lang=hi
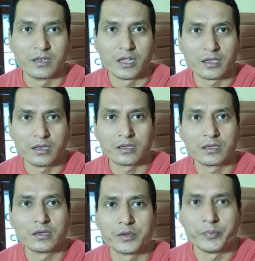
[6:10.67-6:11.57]
लेकिन
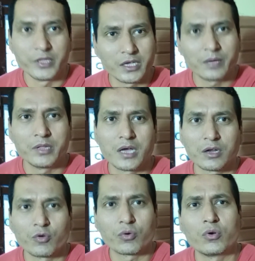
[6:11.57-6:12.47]
विधि के
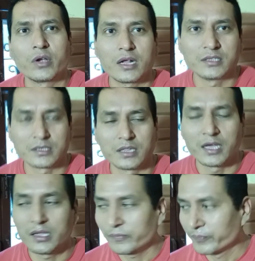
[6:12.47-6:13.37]
विधान को कौन टाल सकता है